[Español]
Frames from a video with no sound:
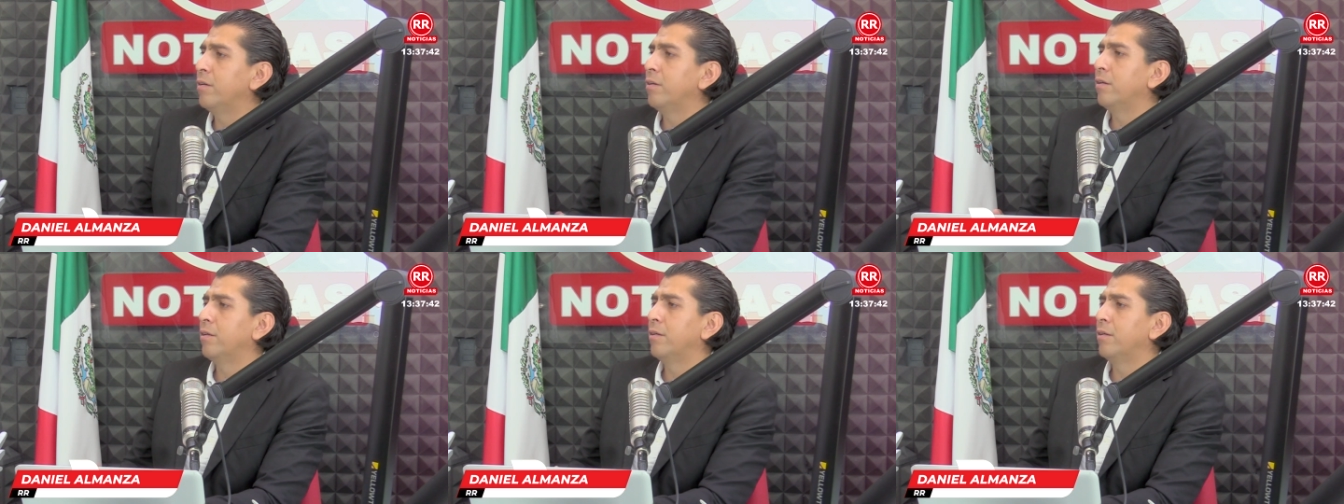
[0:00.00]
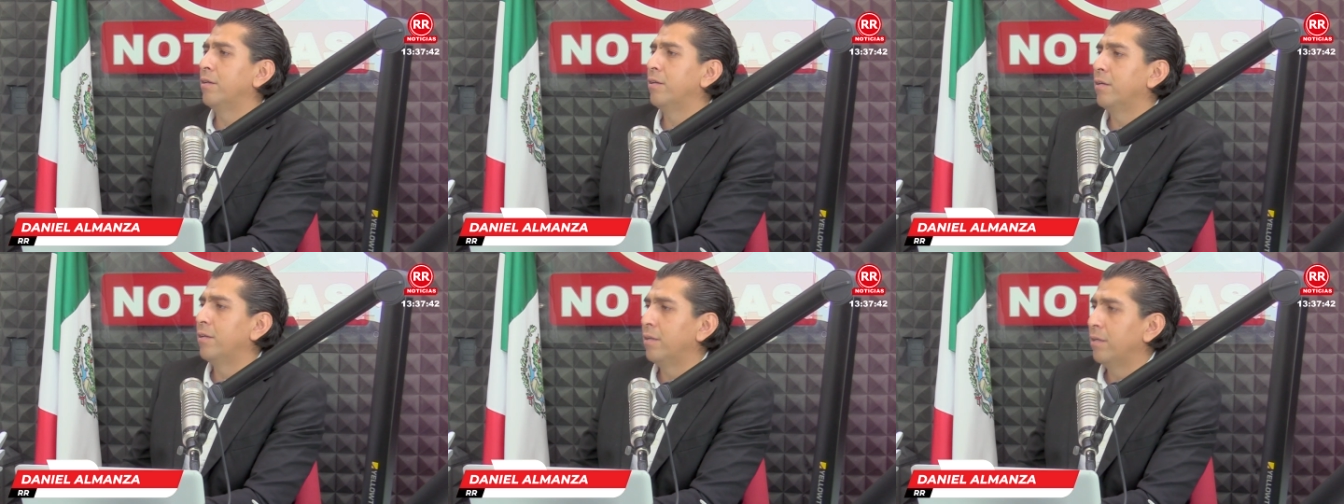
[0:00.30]
Muy
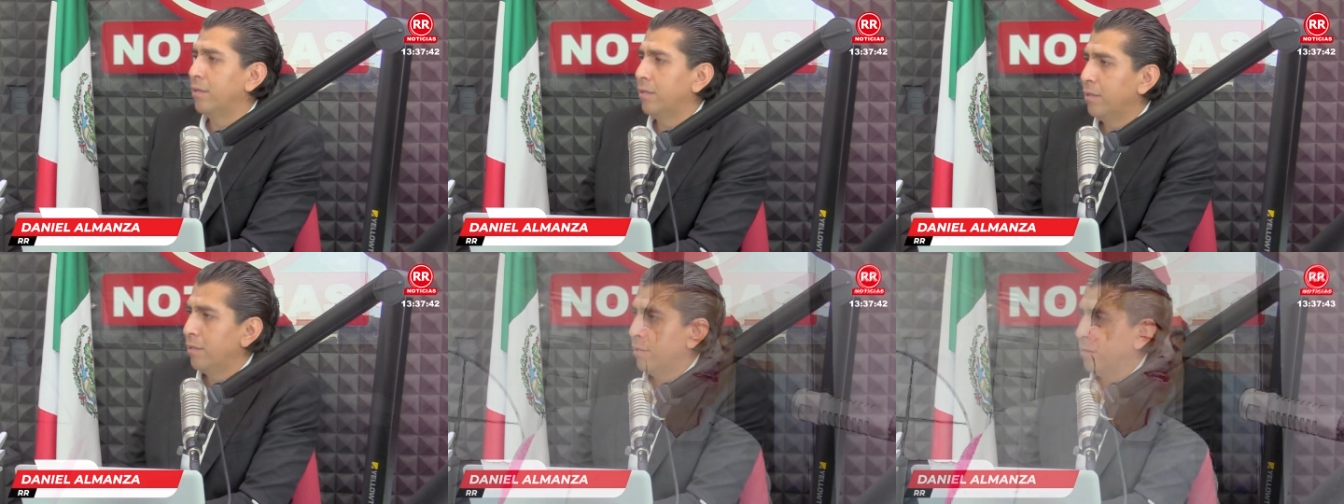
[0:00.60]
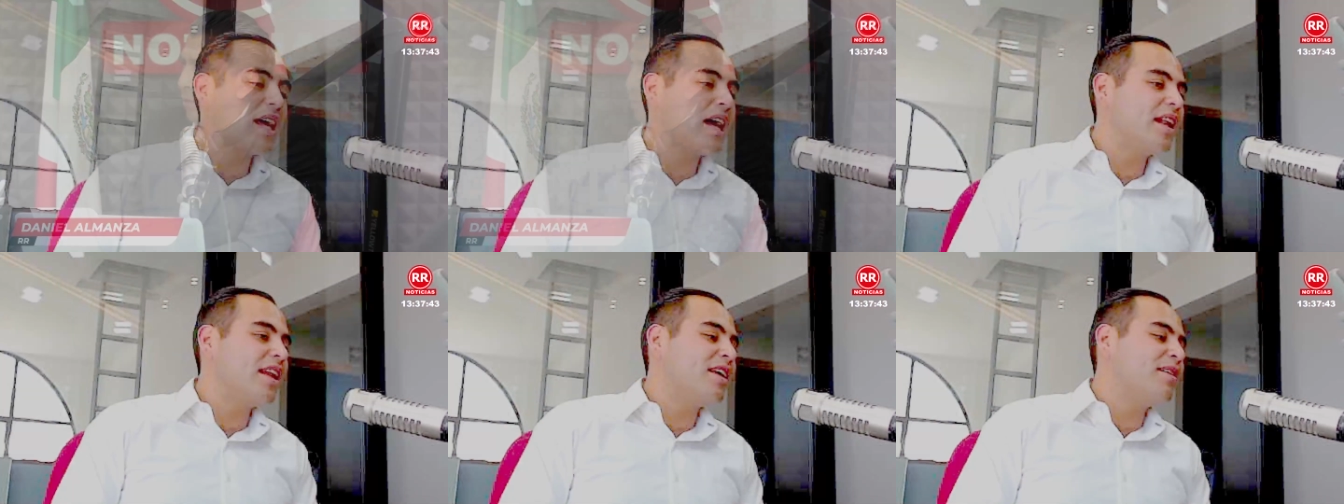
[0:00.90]
bien, mi
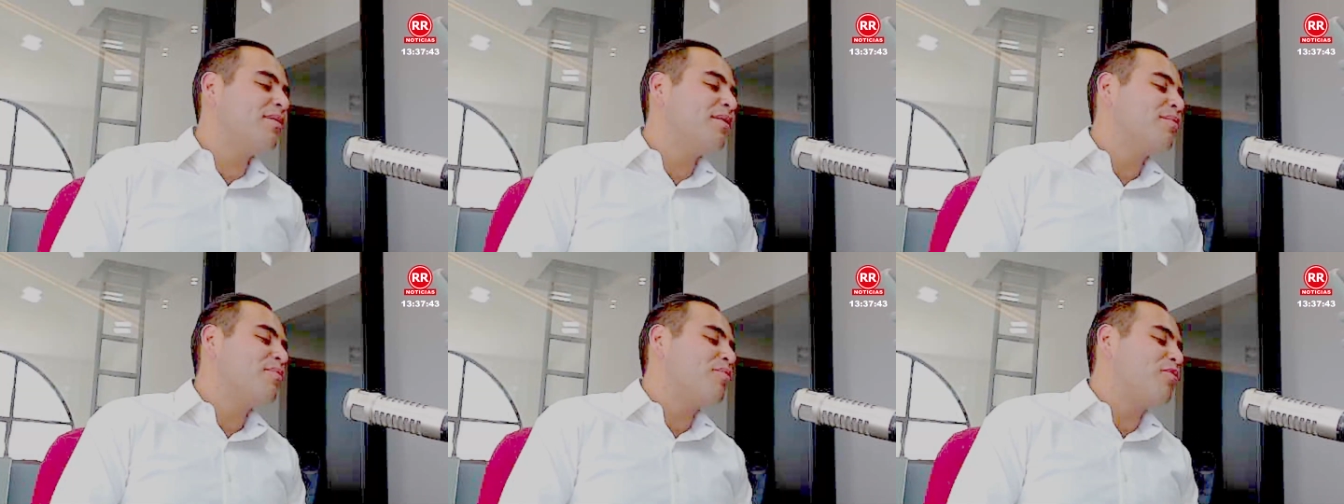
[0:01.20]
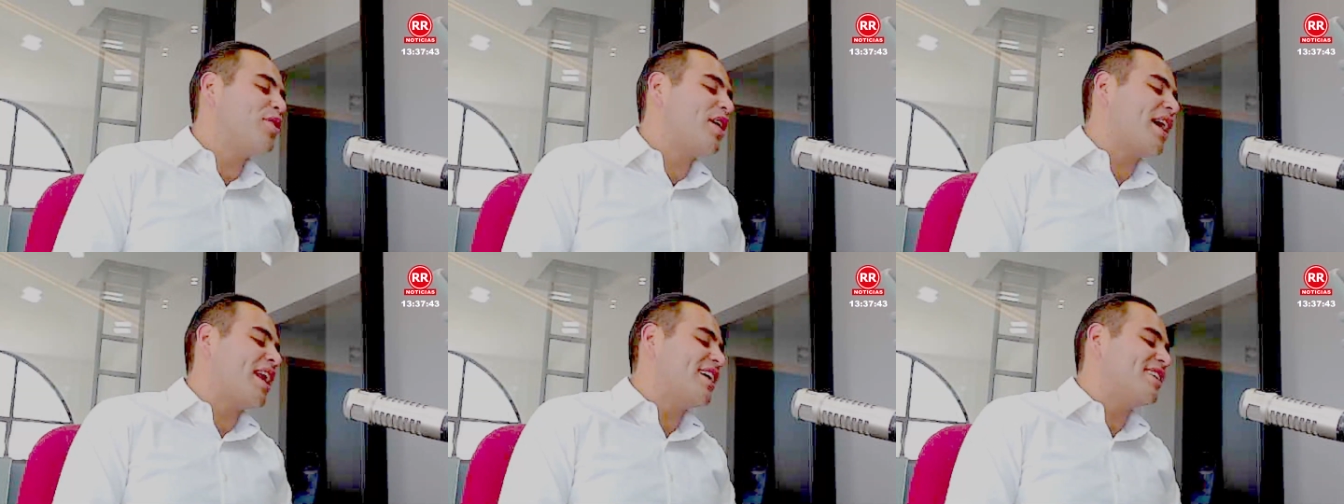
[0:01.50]
Dani,
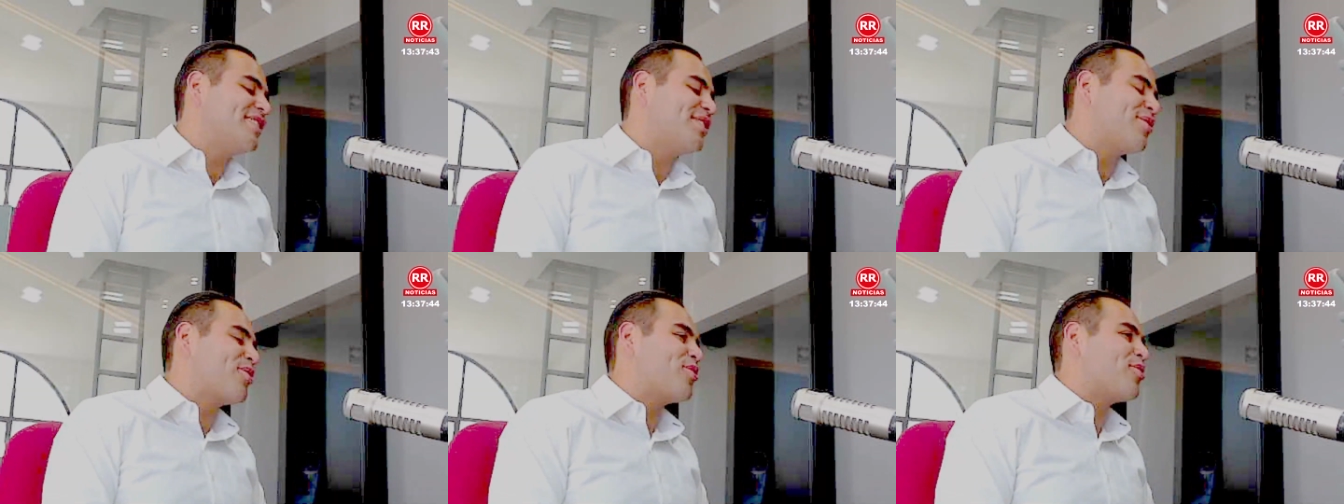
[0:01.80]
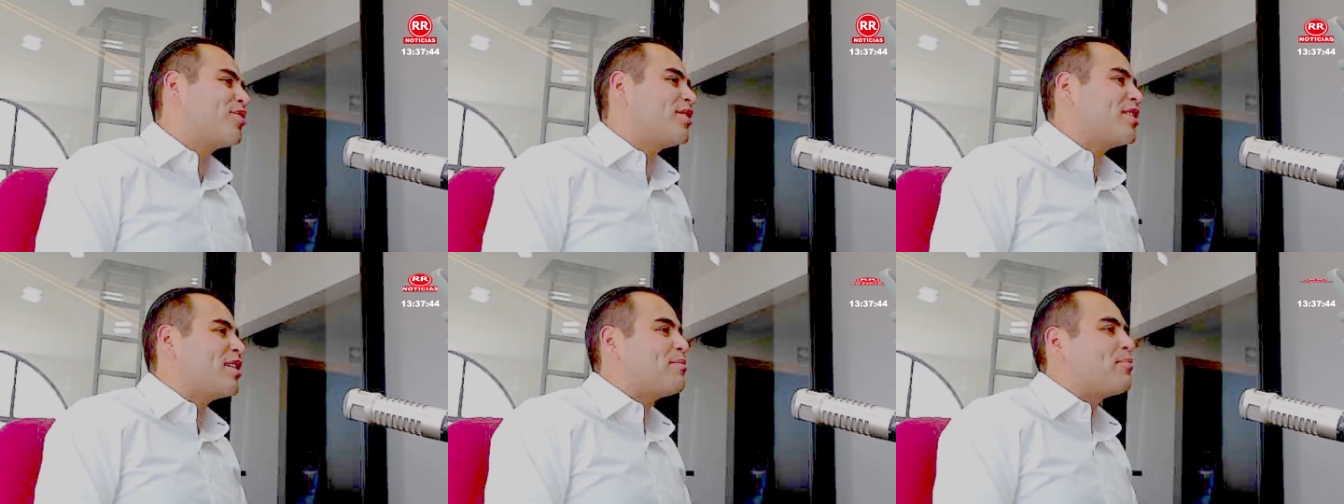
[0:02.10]
muy agradecido con
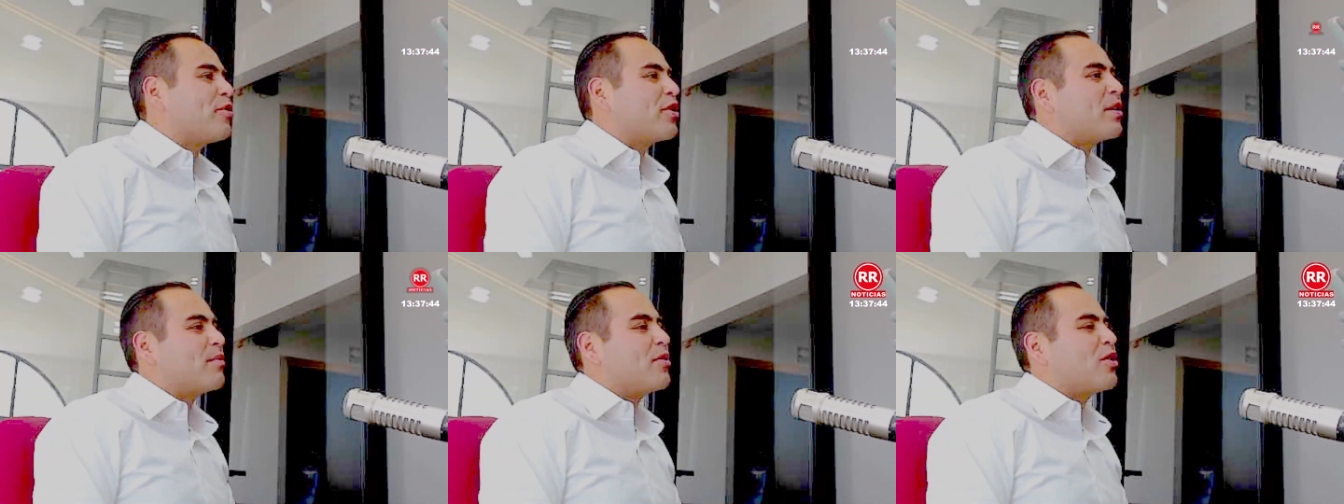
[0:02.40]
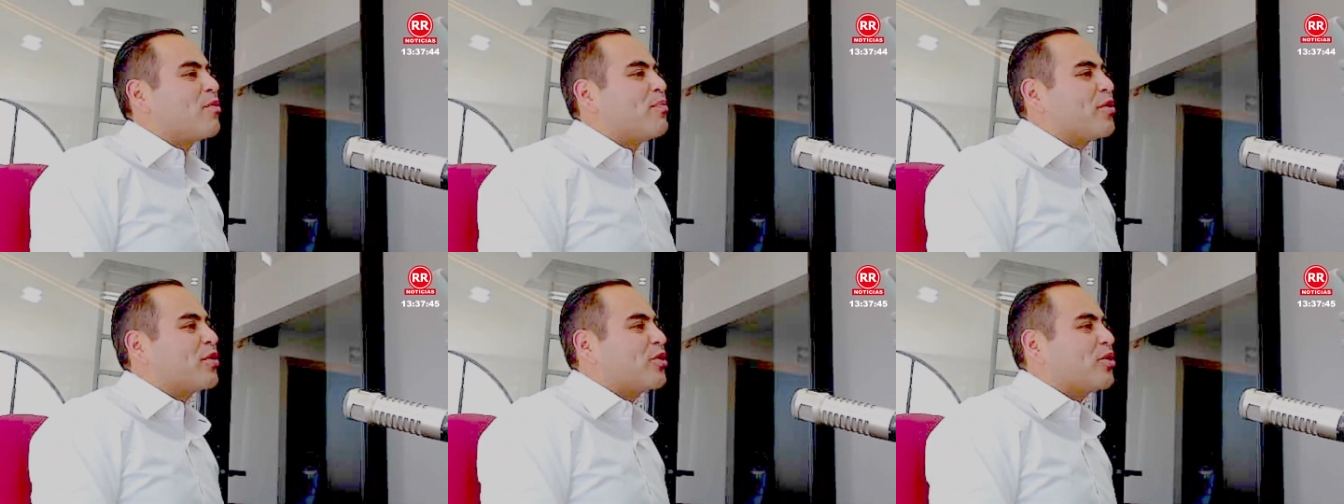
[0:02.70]
ustedes por darme la
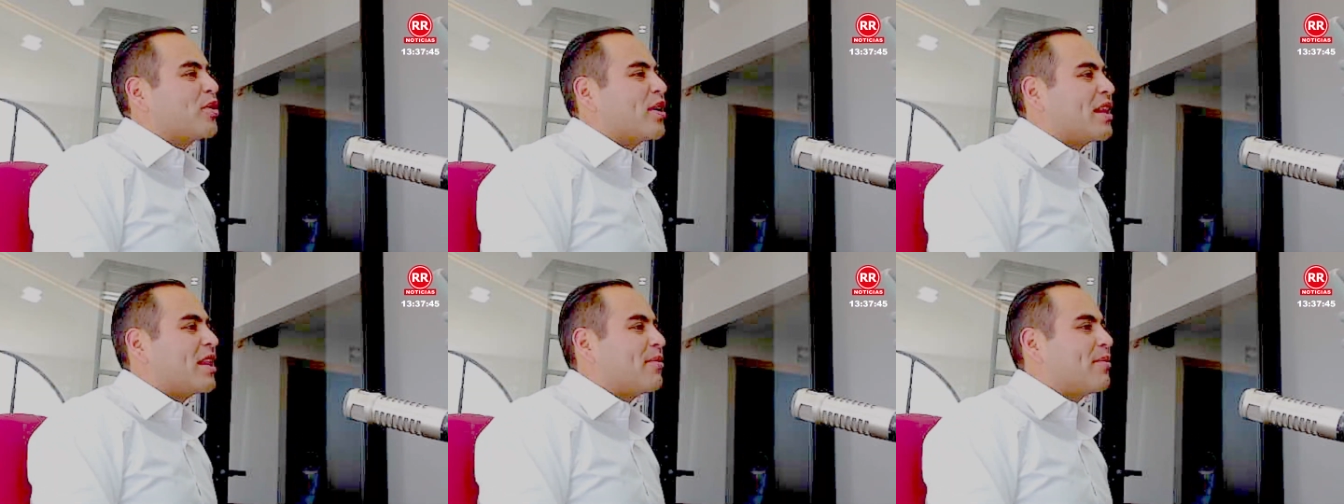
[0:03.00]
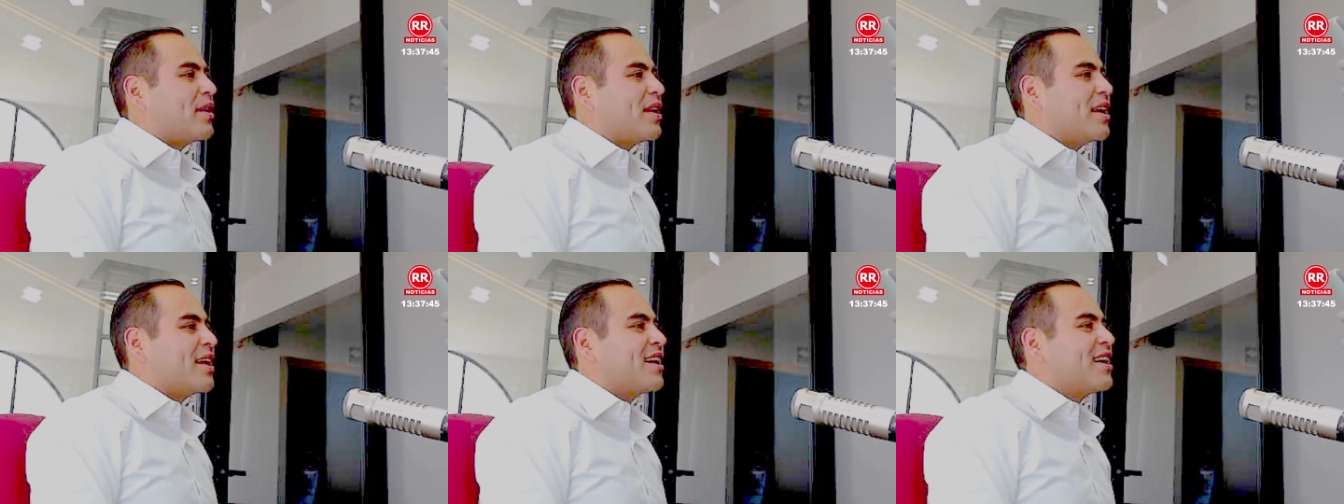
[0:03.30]
oportunidad de
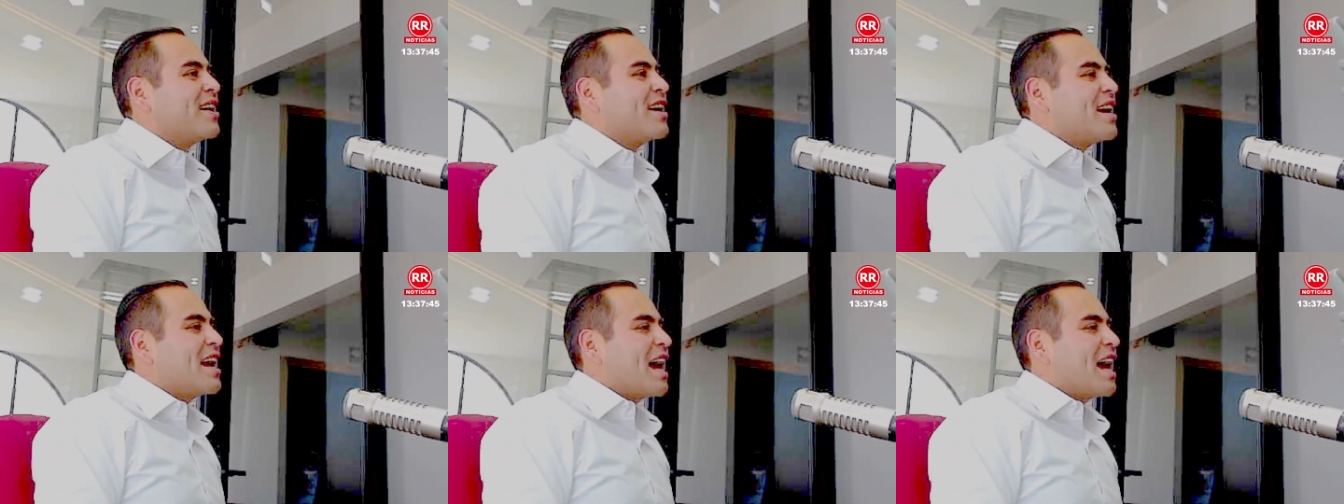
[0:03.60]
venir